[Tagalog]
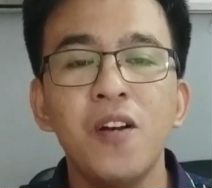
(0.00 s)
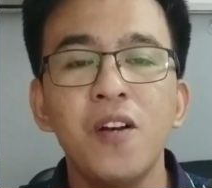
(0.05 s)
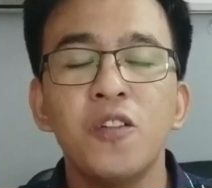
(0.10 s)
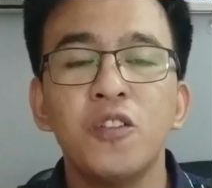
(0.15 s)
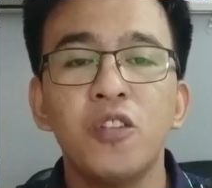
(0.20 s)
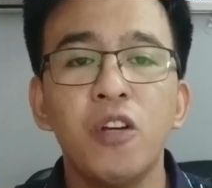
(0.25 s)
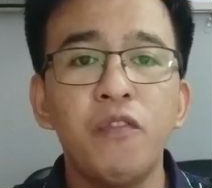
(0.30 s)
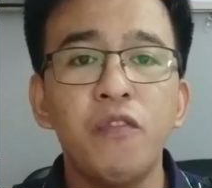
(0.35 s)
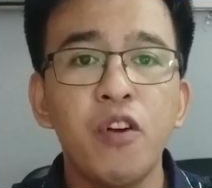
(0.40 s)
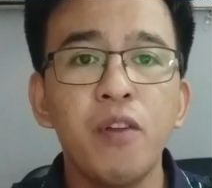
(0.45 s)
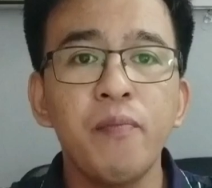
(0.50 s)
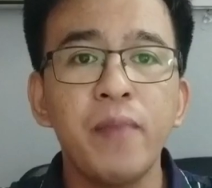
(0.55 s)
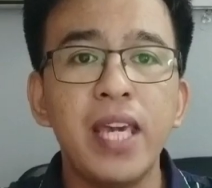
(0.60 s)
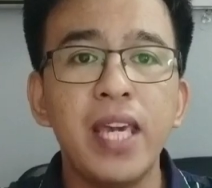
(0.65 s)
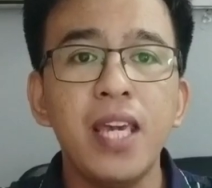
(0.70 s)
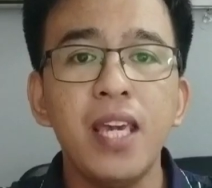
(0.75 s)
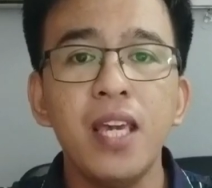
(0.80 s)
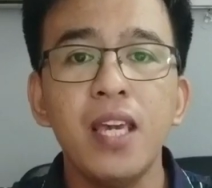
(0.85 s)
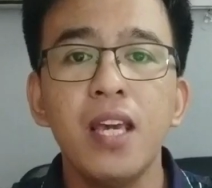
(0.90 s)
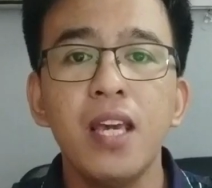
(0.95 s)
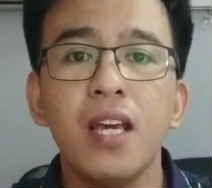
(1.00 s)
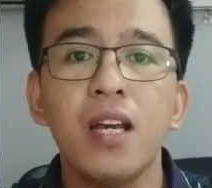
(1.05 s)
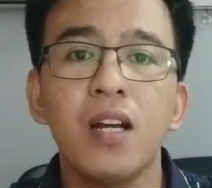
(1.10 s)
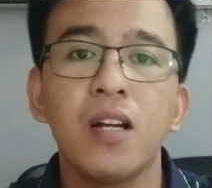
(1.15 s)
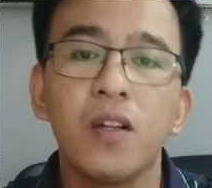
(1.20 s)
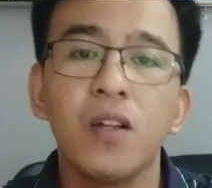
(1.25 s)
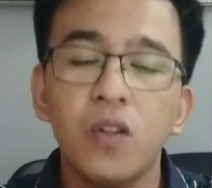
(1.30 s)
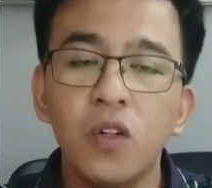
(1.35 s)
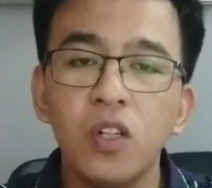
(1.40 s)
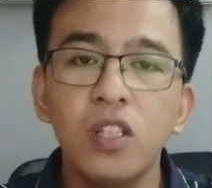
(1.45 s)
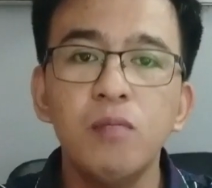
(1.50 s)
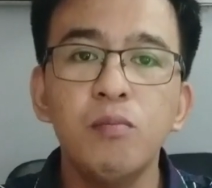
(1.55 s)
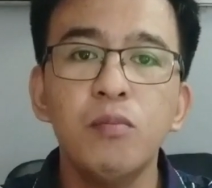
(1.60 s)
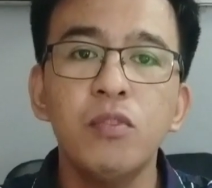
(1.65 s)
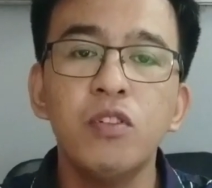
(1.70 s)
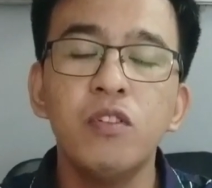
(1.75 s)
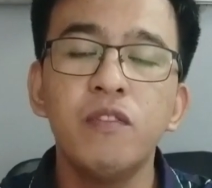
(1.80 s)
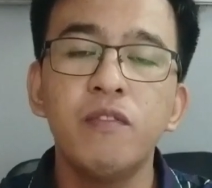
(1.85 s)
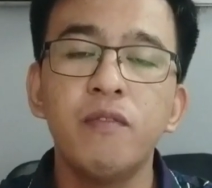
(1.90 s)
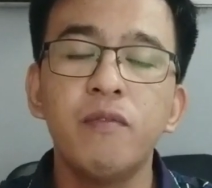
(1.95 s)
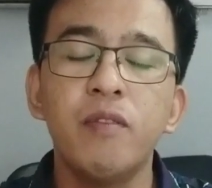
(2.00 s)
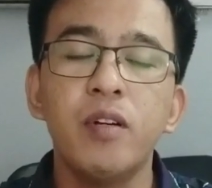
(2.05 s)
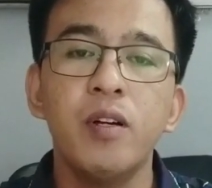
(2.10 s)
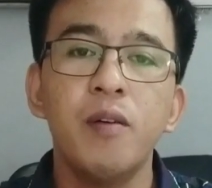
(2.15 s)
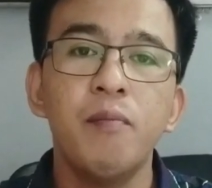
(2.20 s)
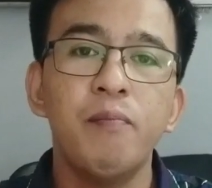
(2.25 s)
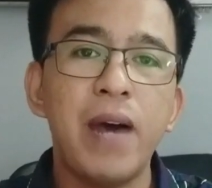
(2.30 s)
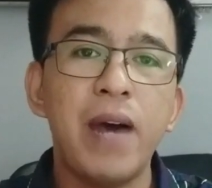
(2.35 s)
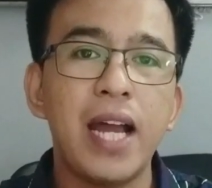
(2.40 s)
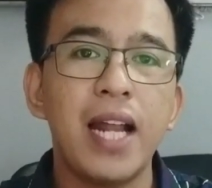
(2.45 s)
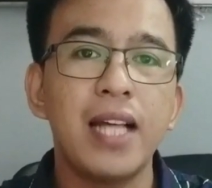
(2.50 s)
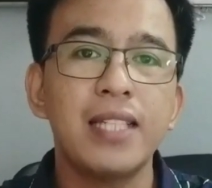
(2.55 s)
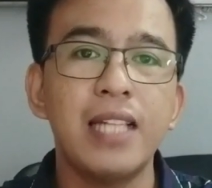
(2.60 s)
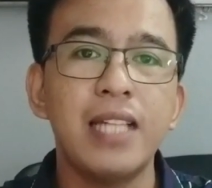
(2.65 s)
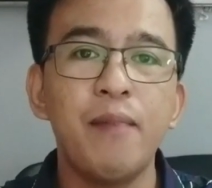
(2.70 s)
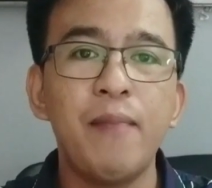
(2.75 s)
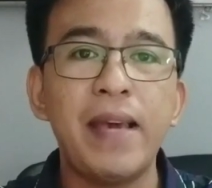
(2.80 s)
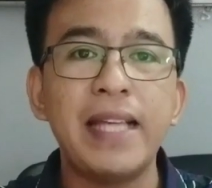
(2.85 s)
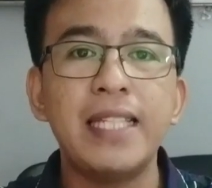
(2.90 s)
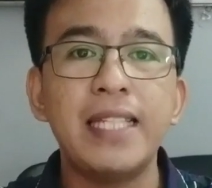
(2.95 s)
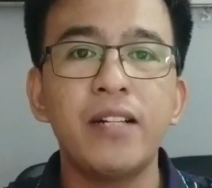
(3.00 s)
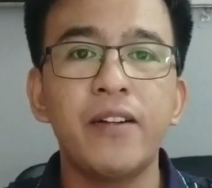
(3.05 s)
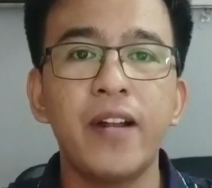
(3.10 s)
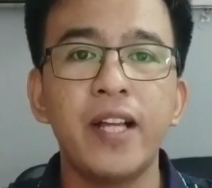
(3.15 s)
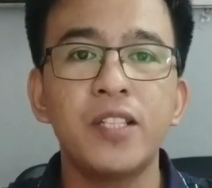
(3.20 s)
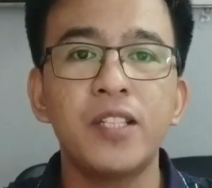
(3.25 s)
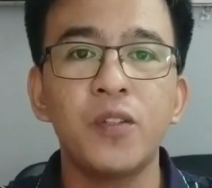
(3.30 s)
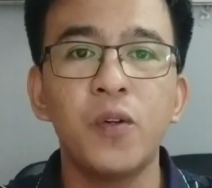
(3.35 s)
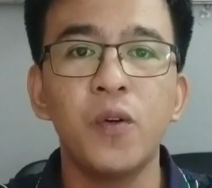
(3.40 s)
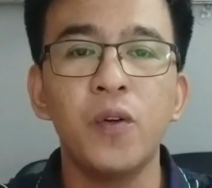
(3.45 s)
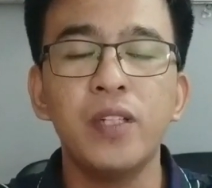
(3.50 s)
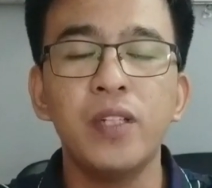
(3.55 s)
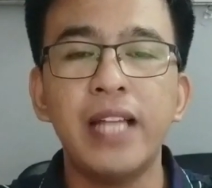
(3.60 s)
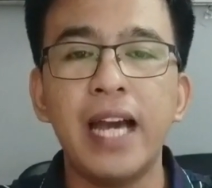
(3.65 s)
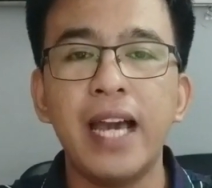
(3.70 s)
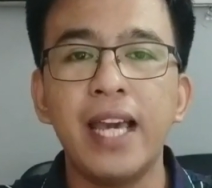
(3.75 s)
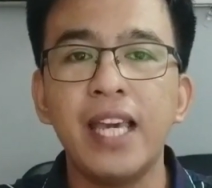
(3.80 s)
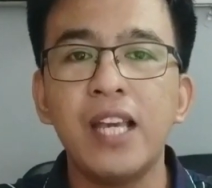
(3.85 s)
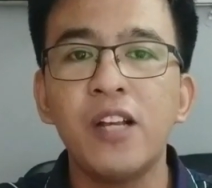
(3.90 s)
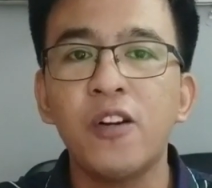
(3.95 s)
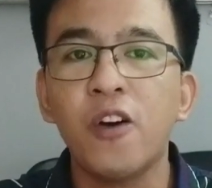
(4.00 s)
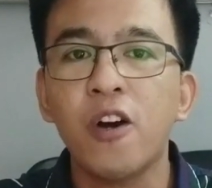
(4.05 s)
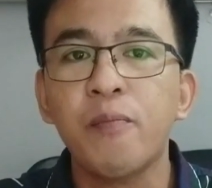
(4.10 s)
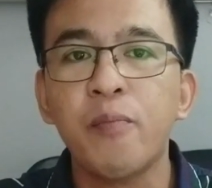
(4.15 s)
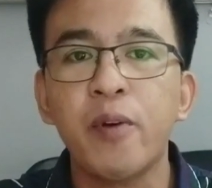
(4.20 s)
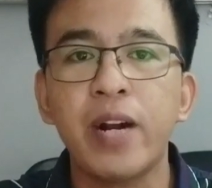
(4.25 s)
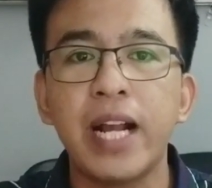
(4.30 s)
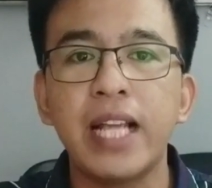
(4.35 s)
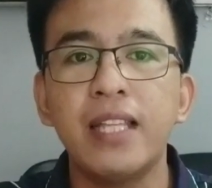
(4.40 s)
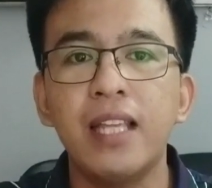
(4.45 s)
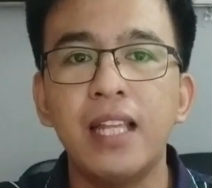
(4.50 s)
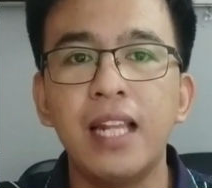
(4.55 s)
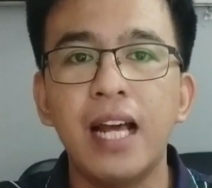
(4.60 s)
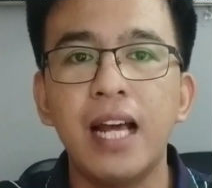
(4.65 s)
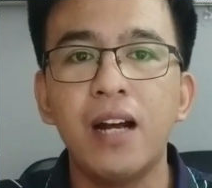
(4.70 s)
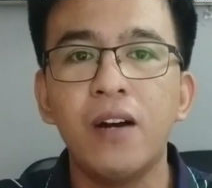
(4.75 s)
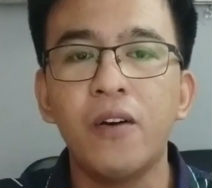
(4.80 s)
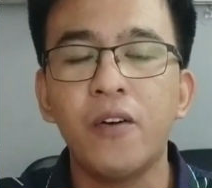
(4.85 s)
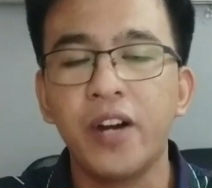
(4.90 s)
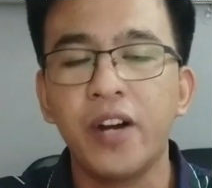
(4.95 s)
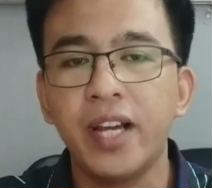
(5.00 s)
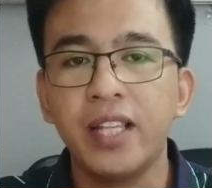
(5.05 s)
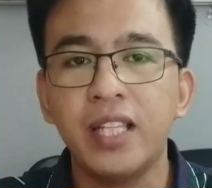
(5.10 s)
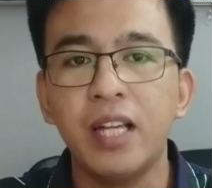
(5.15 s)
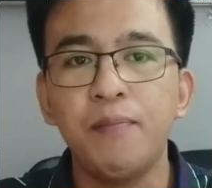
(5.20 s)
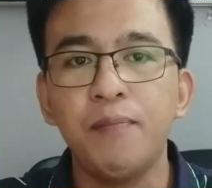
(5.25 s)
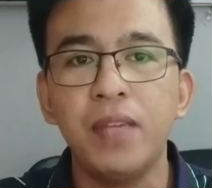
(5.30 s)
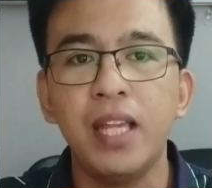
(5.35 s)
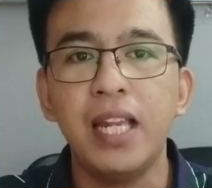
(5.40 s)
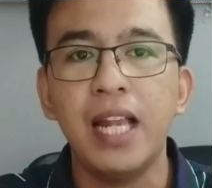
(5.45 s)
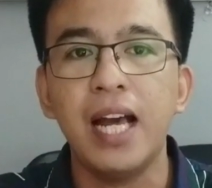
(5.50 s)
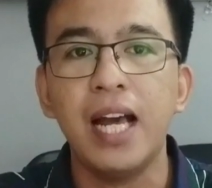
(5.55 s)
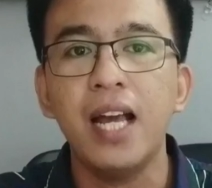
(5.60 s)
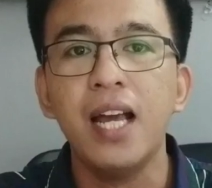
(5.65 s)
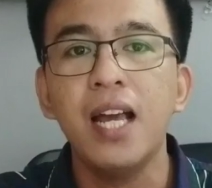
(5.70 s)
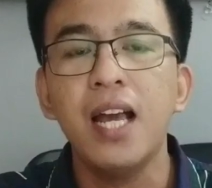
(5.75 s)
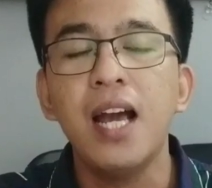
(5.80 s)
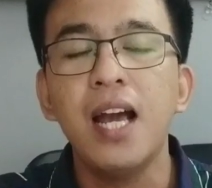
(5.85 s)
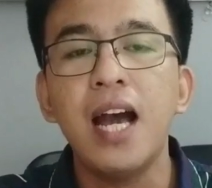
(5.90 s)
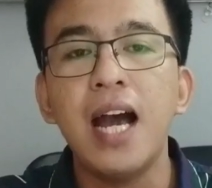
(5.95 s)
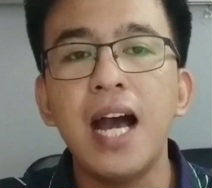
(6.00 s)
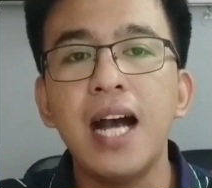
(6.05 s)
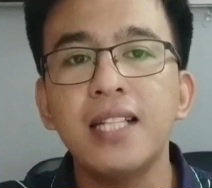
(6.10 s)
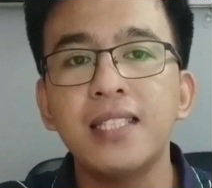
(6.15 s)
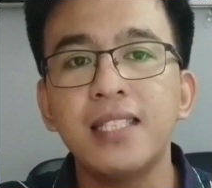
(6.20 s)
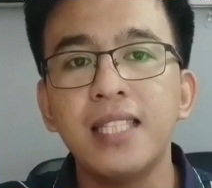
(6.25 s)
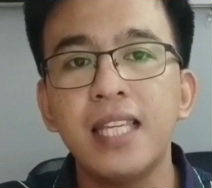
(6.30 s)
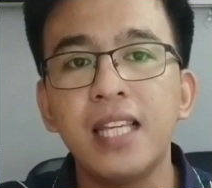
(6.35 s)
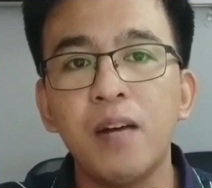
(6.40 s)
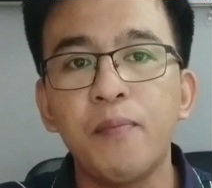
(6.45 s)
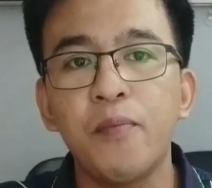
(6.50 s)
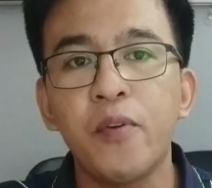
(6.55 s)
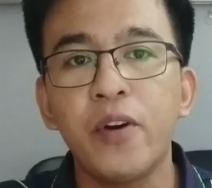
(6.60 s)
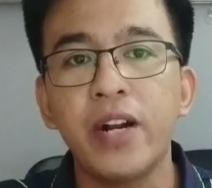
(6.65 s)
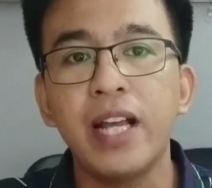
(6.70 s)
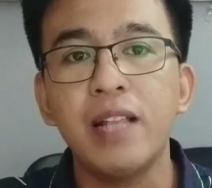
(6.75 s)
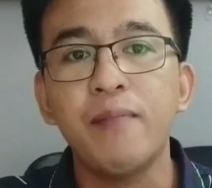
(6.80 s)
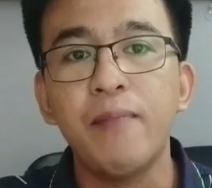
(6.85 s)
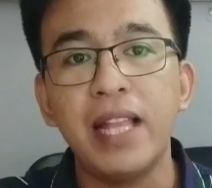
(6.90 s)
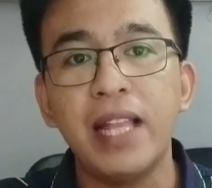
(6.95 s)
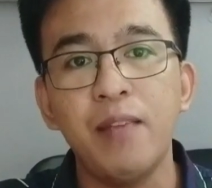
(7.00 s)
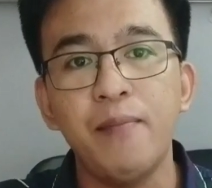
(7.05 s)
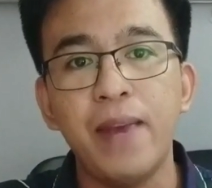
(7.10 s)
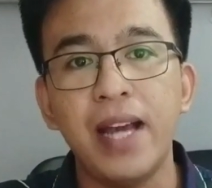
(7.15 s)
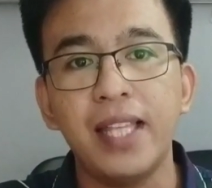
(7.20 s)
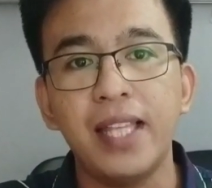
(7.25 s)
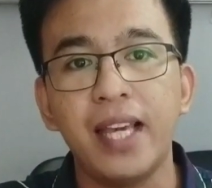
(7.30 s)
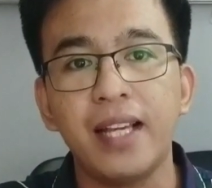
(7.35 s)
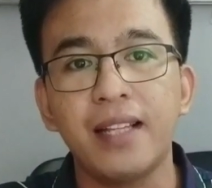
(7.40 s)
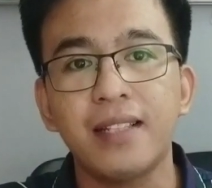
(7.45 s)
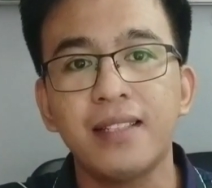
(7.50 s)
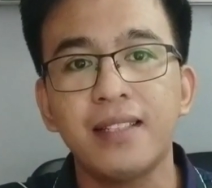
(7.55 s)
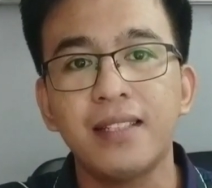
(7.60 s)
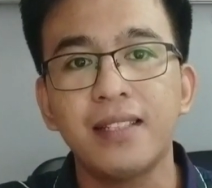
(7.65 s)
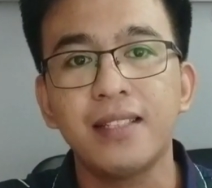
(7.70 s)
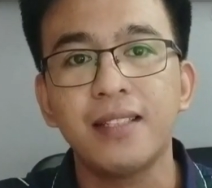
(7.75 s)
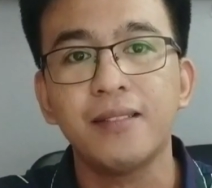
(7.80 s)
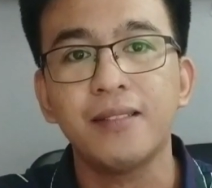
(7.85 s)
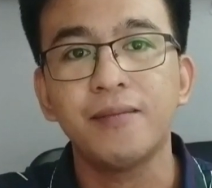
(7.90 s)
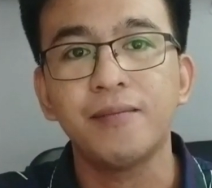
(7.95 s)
So for me, good move para sa Amazing Grace School na incorporate nila or adopt nila ang Singaporean mathematics.